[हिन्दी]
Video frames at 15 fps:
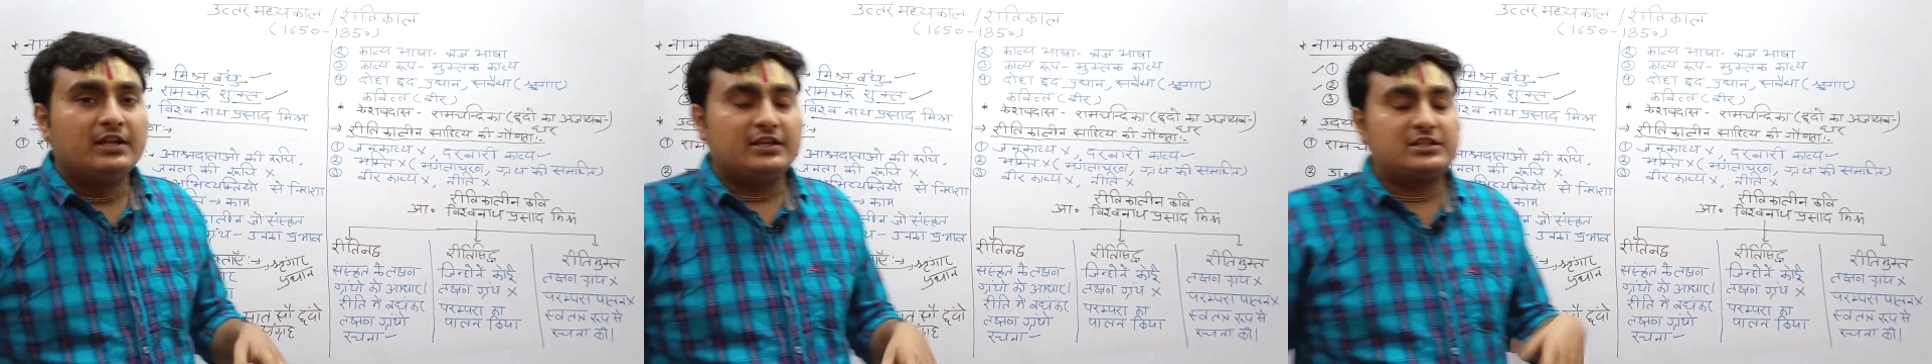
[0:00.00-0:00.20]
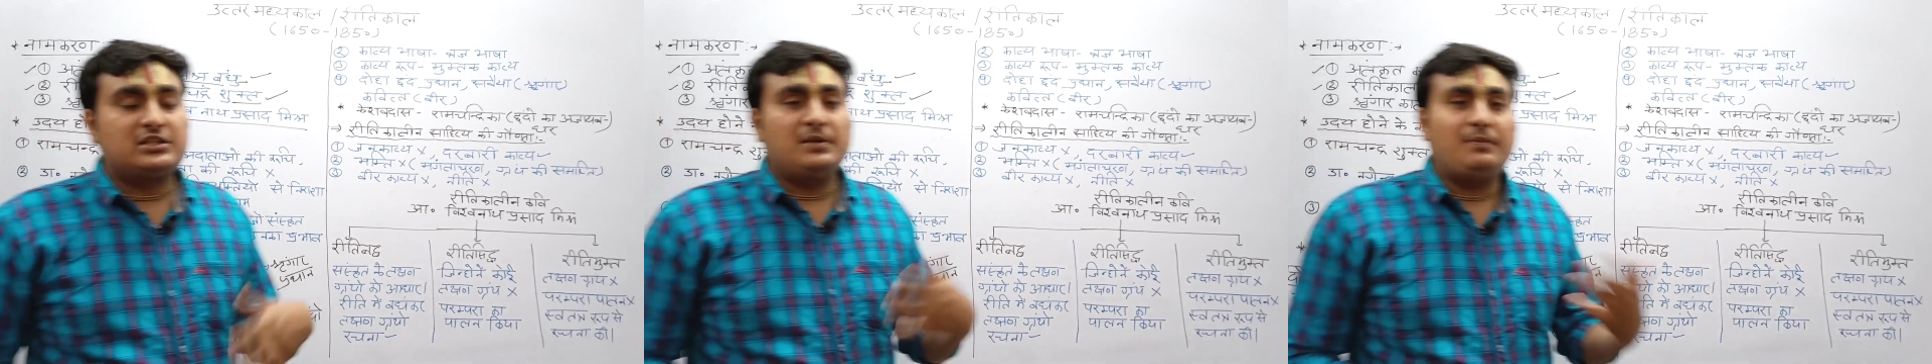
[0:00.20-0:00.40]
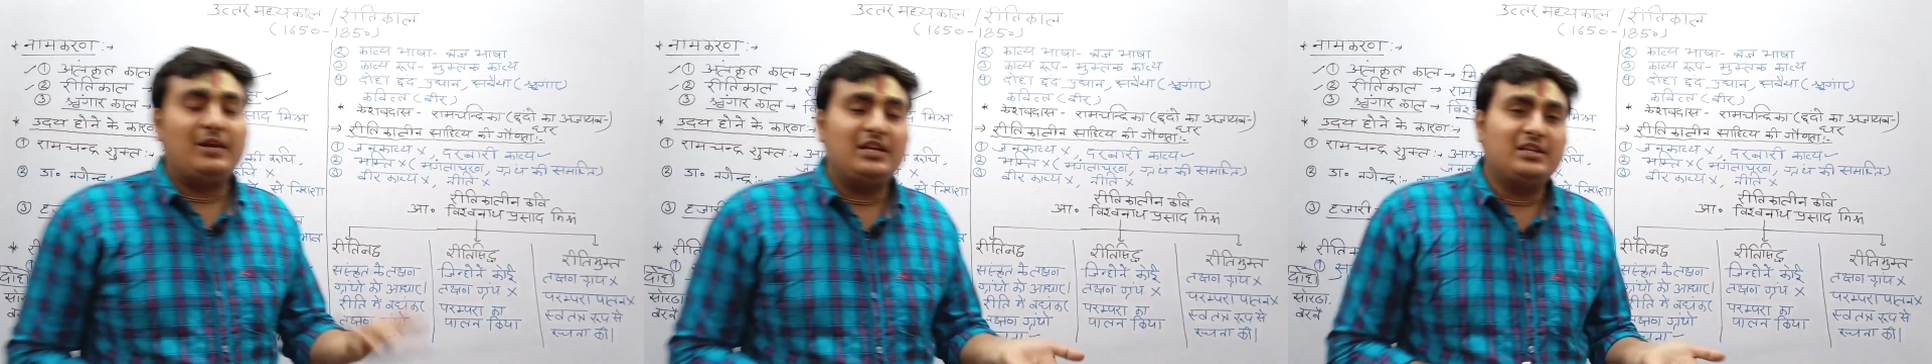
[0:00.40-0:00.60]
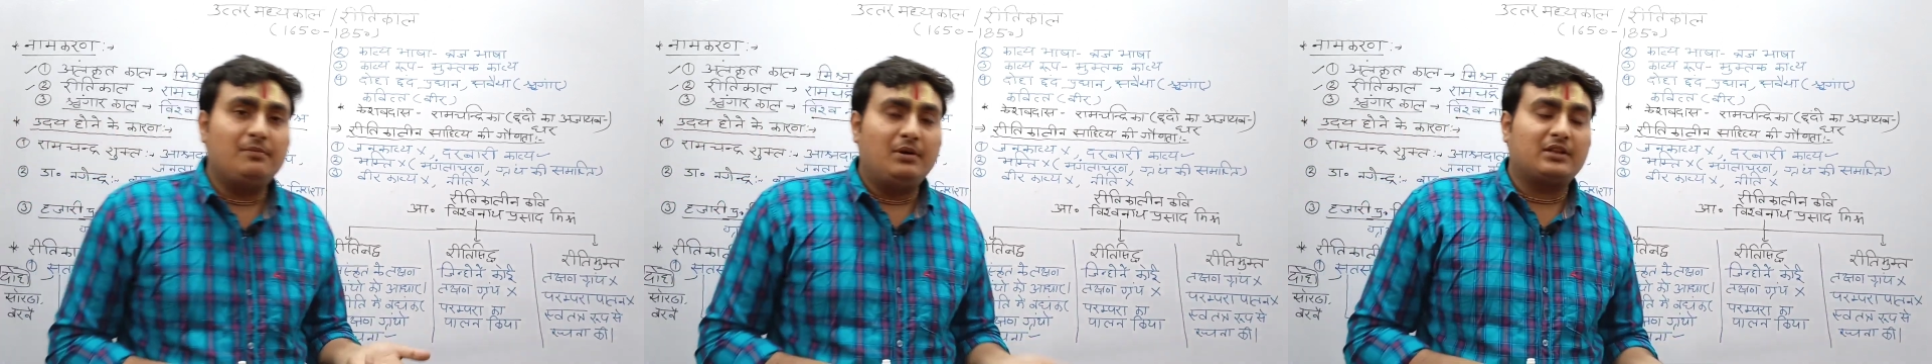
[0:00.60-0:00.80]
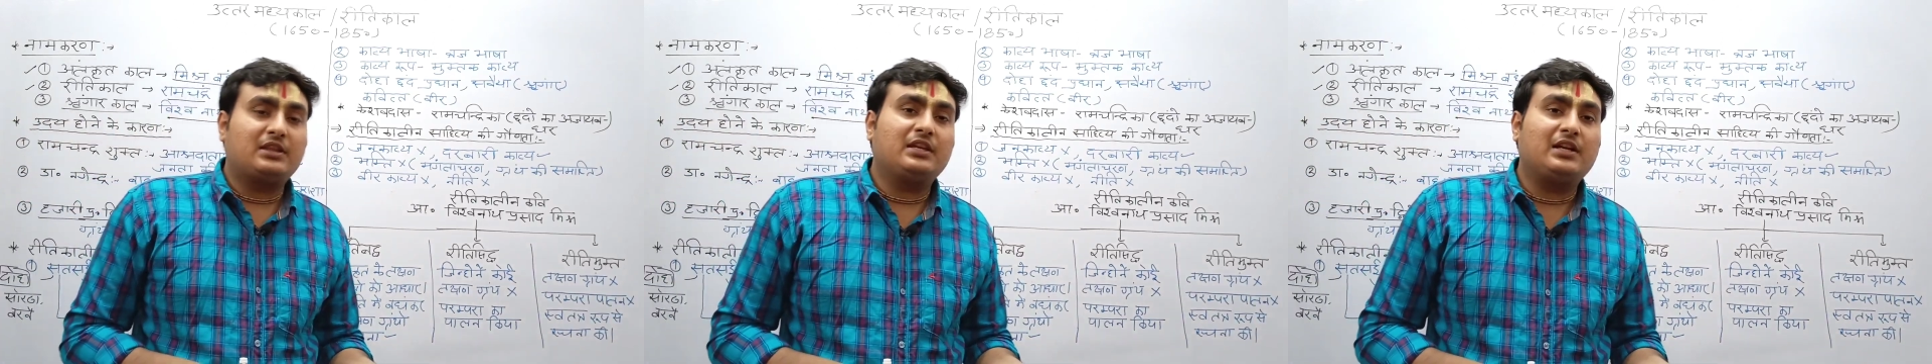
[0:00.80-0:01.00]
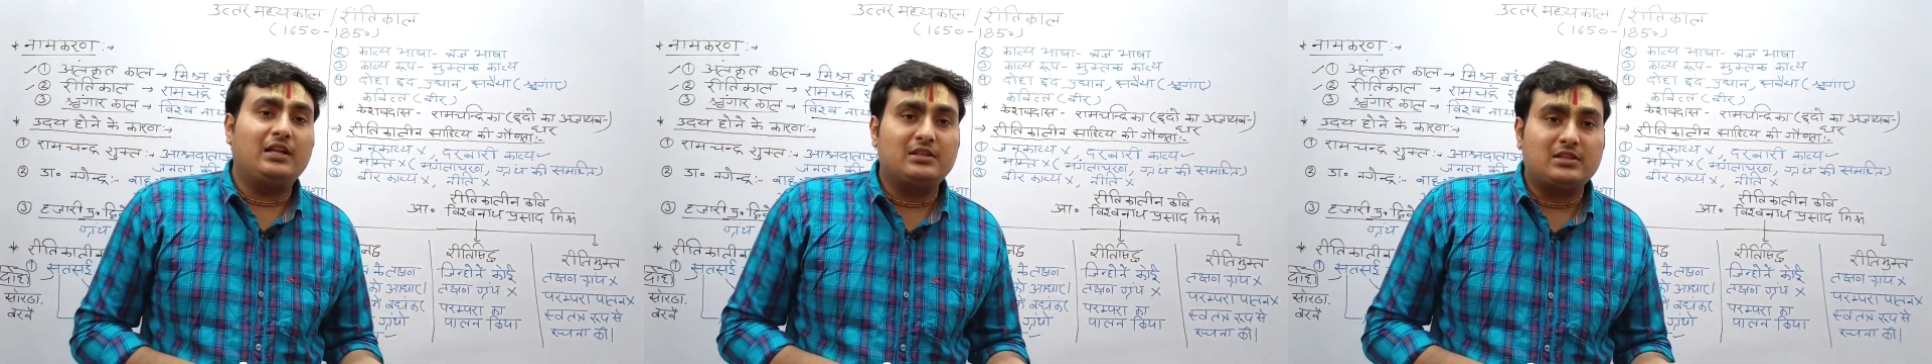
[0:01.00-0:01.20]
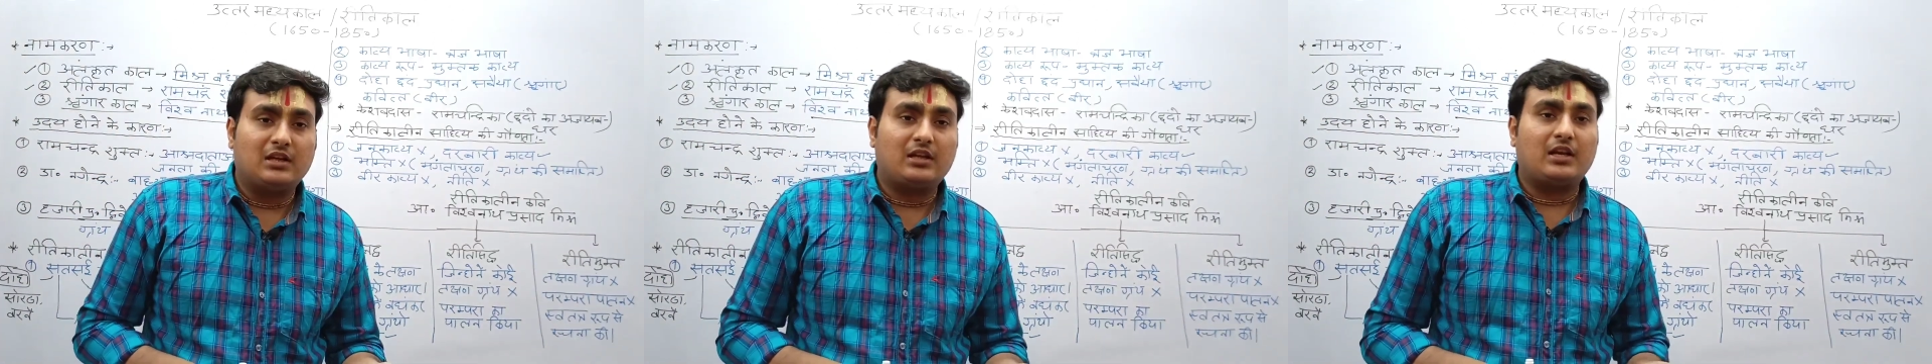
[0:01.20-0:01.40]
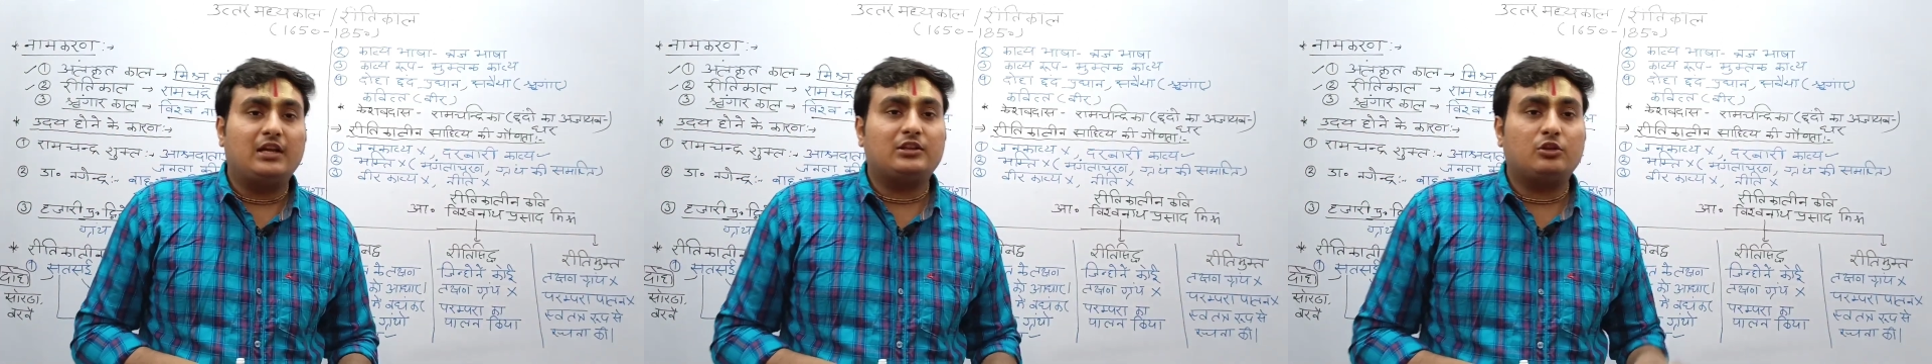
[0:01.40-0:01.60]
इससे पहले जब भक्ति काल
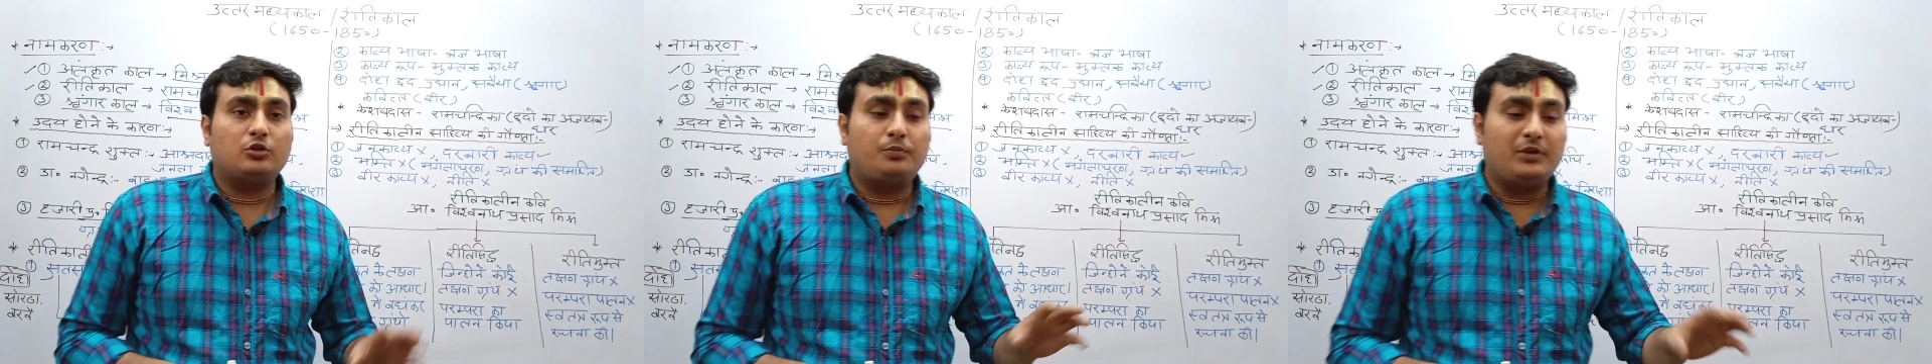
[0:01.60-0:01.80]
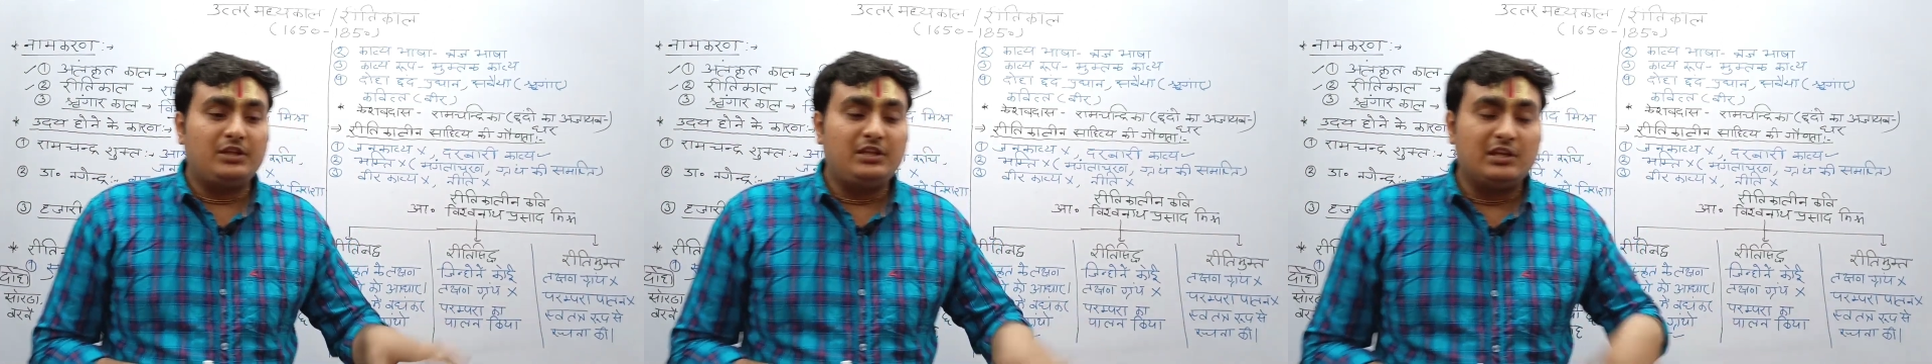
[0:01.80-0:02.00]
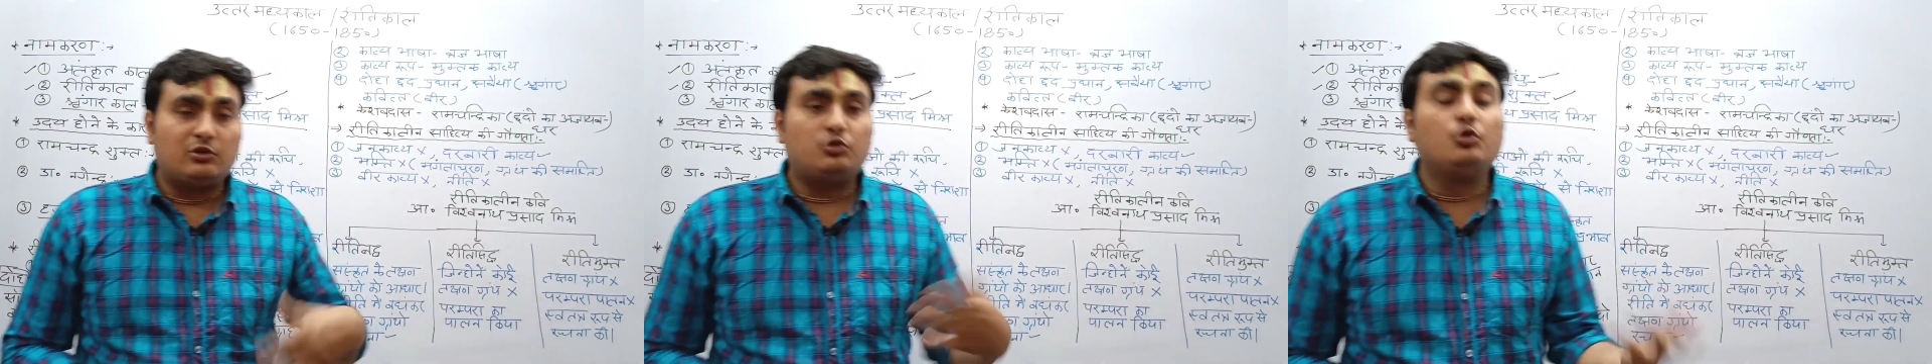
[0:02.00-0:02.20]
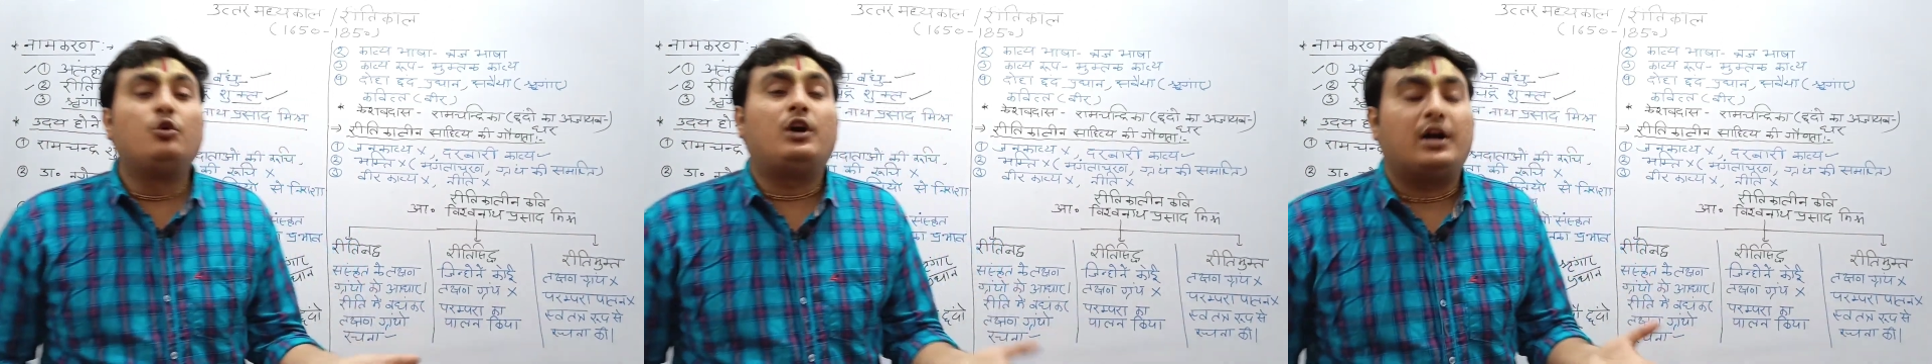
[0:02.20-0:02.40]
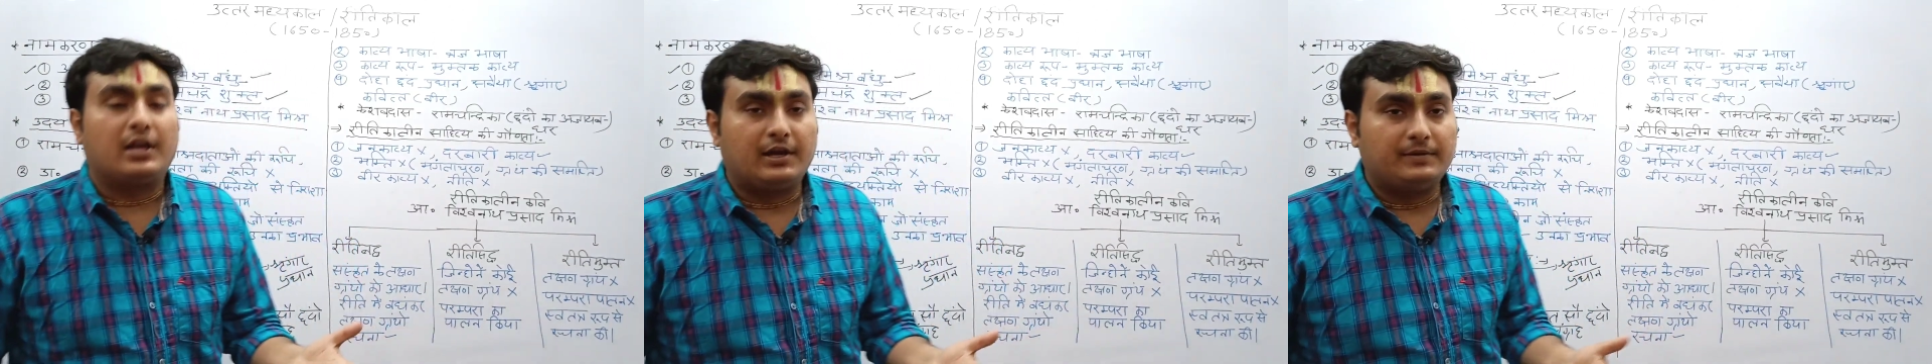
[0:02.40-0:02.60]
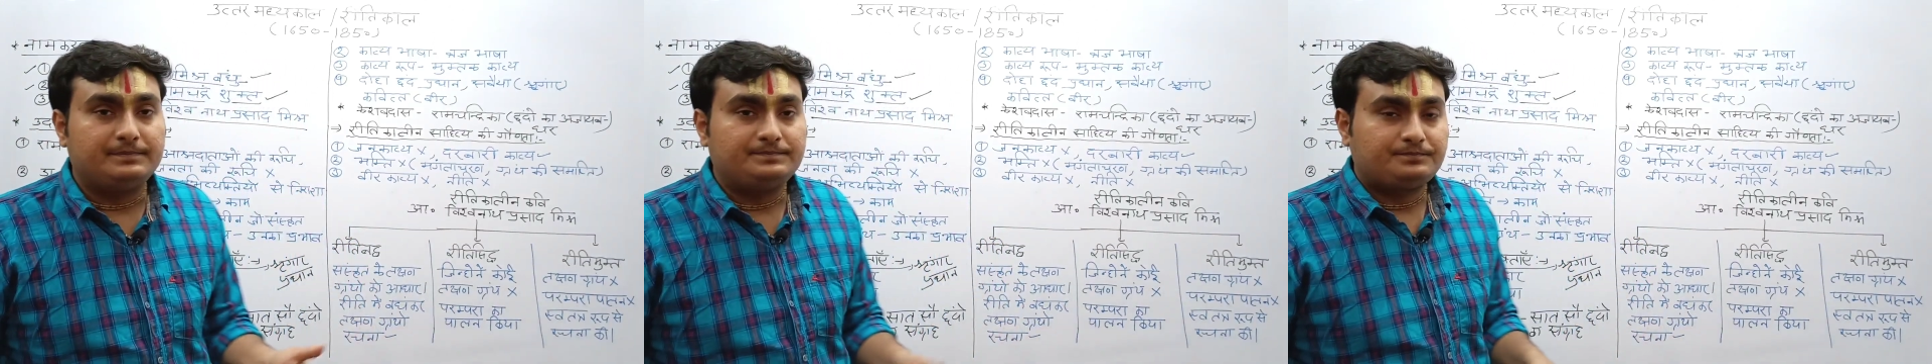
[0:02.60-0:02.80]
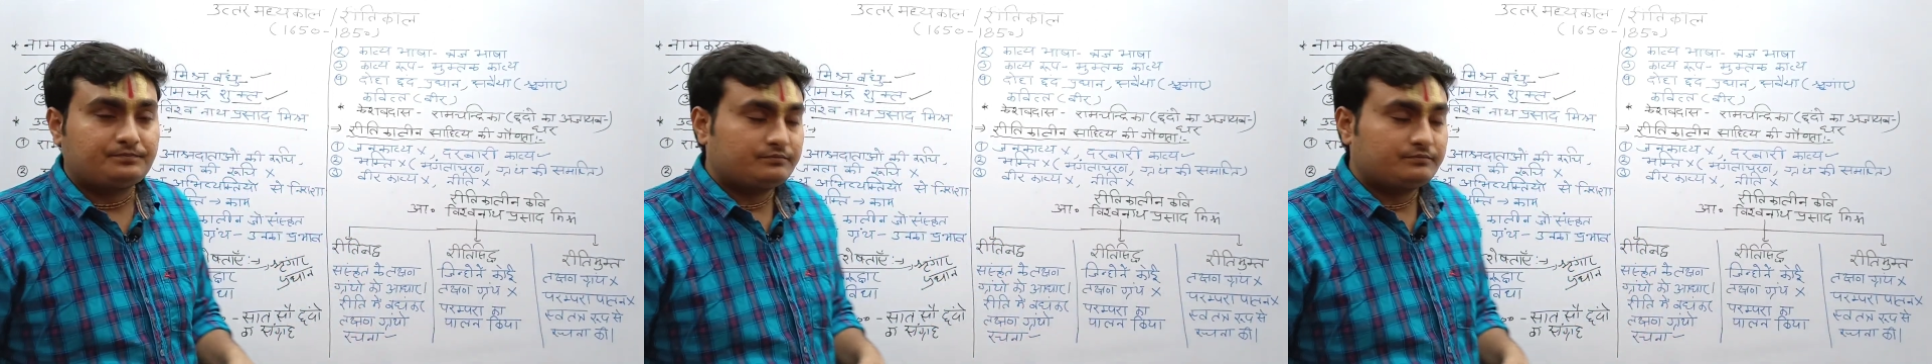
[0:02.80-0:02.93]
चल रहा था तो फिर ये क्यों आया